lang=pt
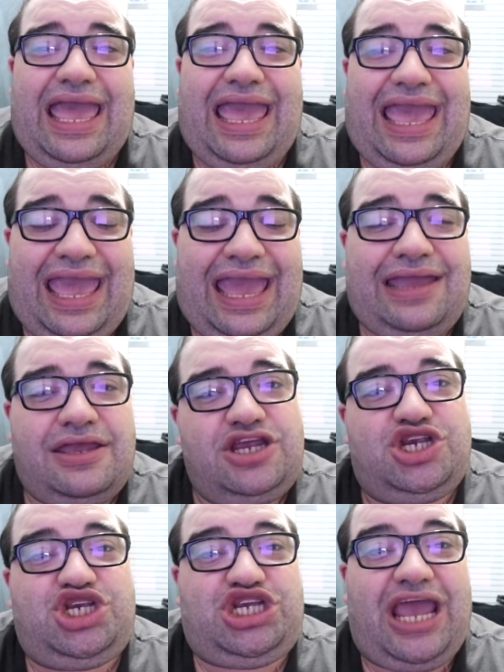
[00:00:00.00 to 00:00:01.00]
é
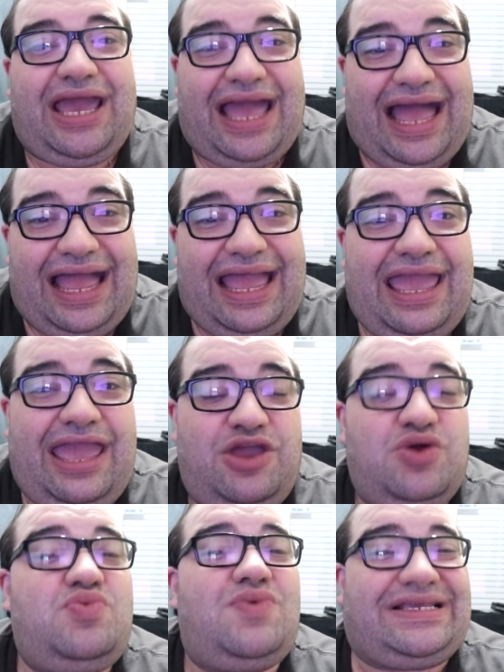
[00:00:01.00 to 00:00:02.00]
chegar
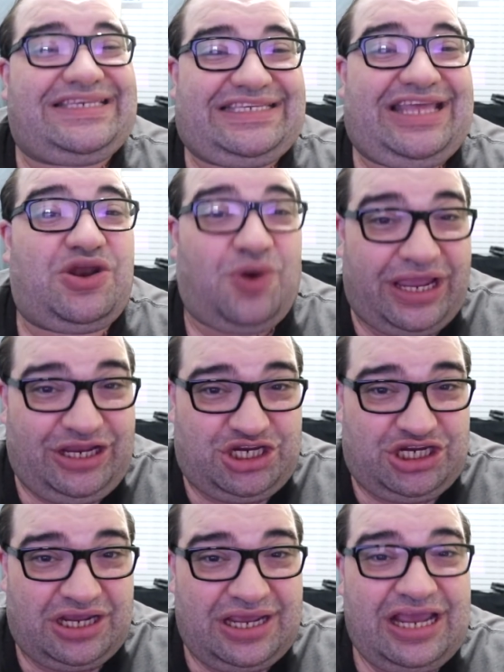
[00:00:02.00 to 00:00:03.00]
em um
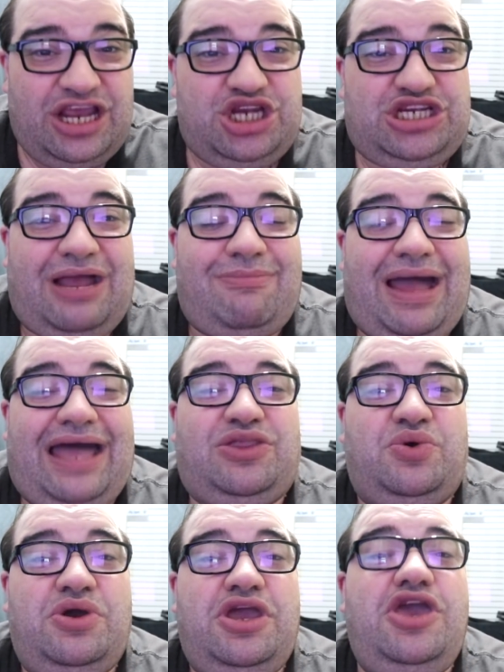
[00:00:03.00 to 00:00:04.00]
asteroide
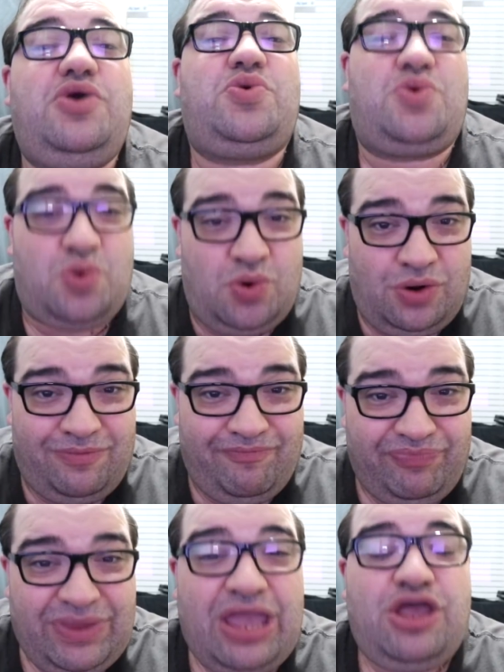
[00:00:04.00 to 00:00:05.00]
chamado Ryugu.
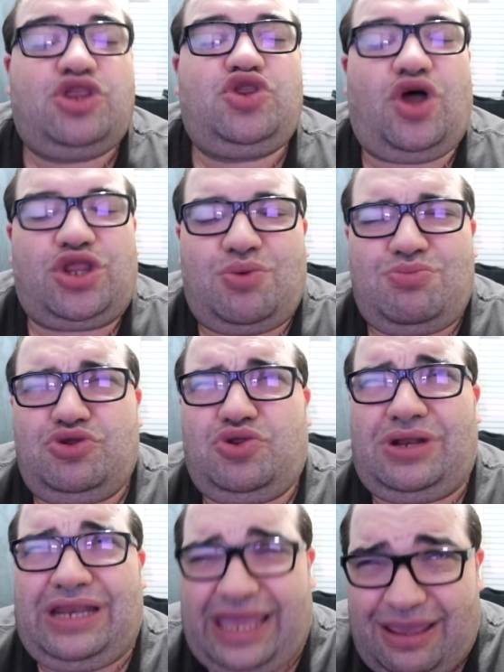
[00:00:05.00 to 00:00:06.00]
Todo
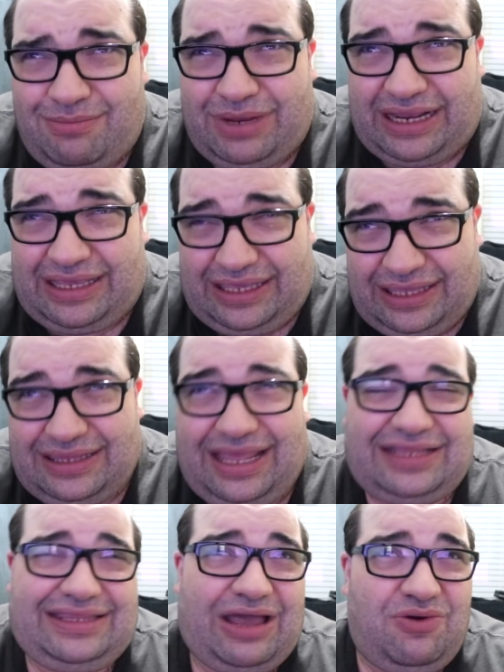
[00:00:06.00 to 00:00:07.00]
mundo lembra aqui
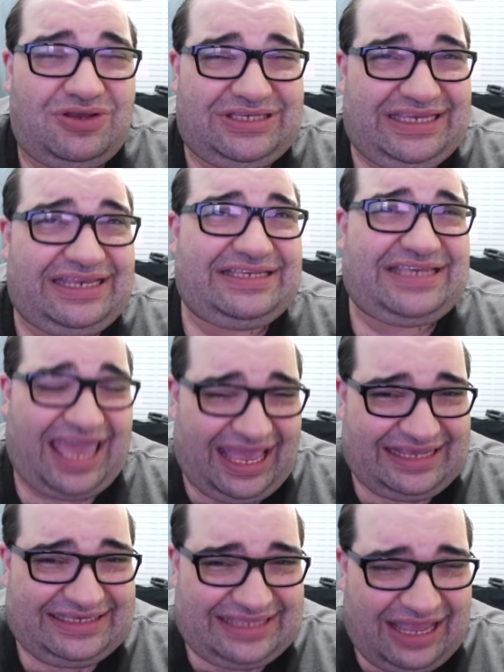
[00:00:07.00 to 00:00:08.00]
da, da Osiris
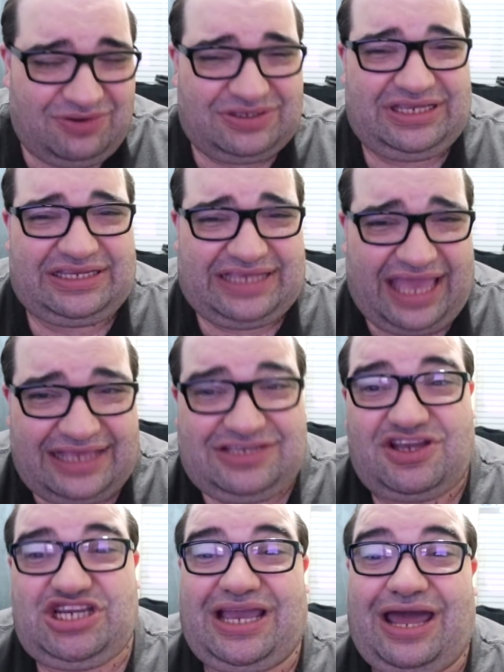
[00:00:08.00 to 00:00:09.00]
Rex, né? A Osiris
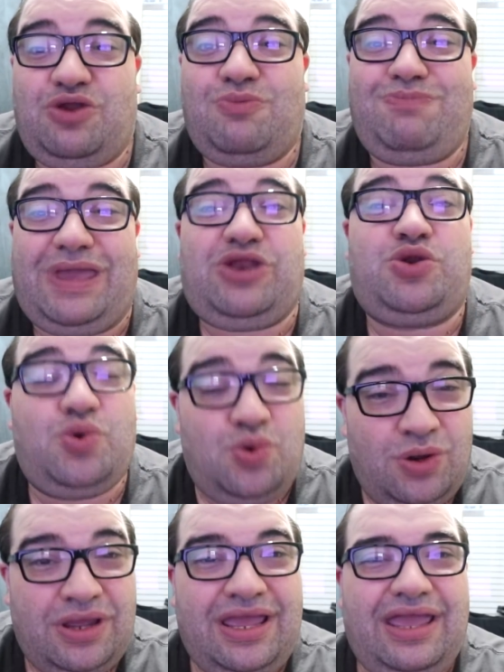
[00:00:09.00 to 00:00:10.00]
Rex vai chegar no
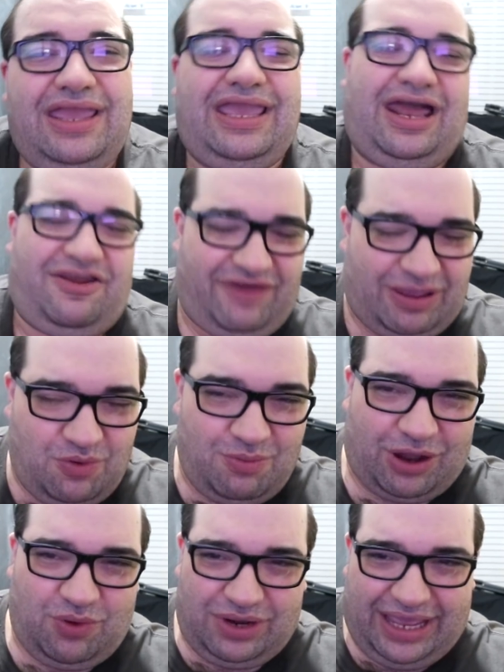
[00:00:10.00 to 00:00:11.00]
Bennu e ela vai com
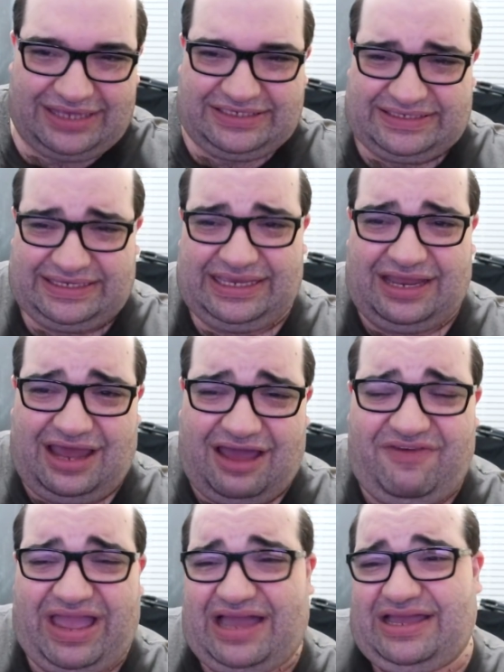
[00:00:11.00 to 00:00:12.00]
uma colherzinha
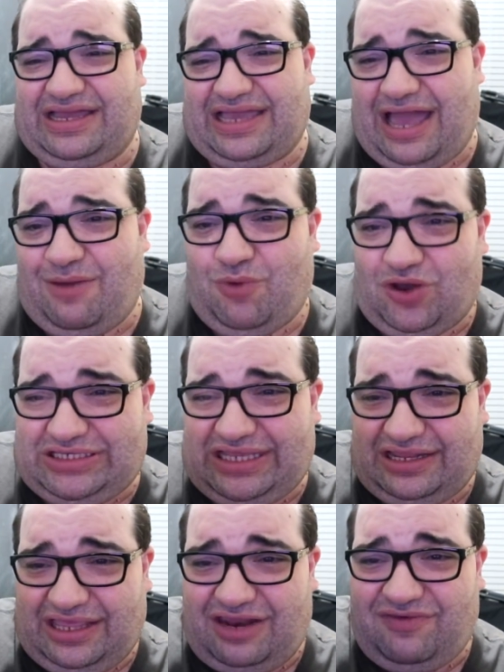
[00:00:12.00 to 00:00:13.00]
lá, vai arrancar a
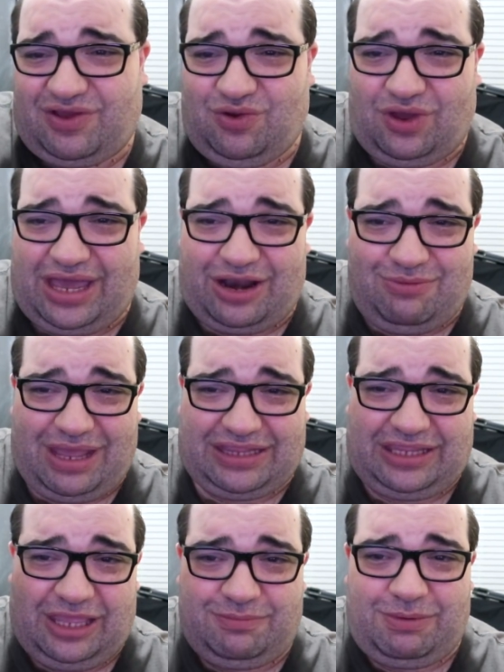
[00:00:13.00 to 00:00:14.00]
amostra dele, vai colocar numa
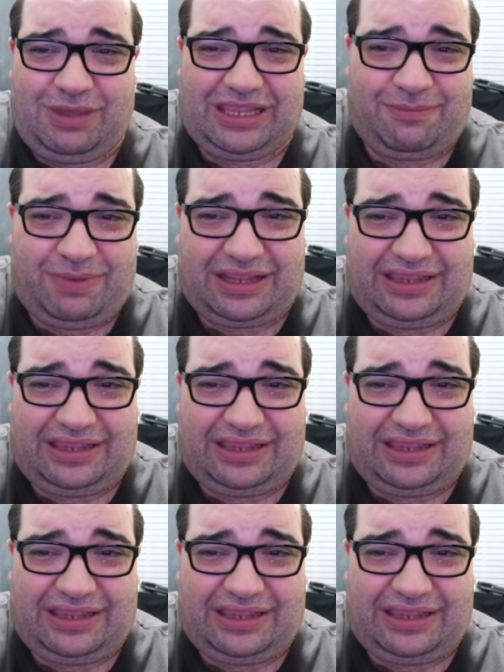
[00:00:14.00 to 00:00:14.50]
tampa e mandar para a